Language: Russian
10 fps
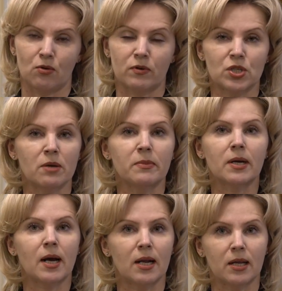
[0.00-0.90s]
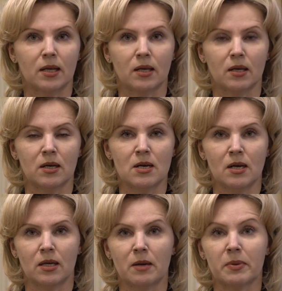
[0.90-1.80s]
Уважаемые коллеги,
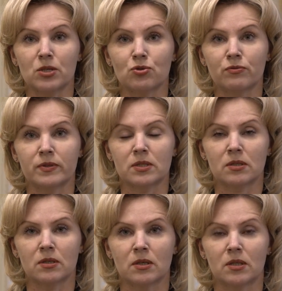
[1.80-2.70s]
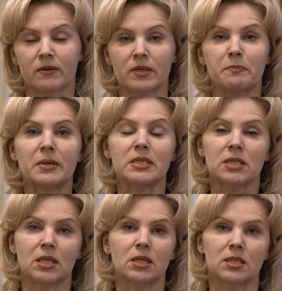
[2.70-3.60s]
я прошу вас давать
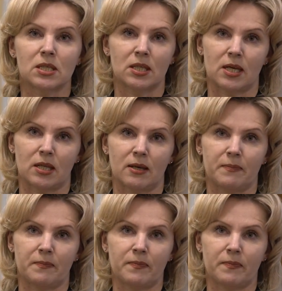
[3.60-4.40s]
посильные задания,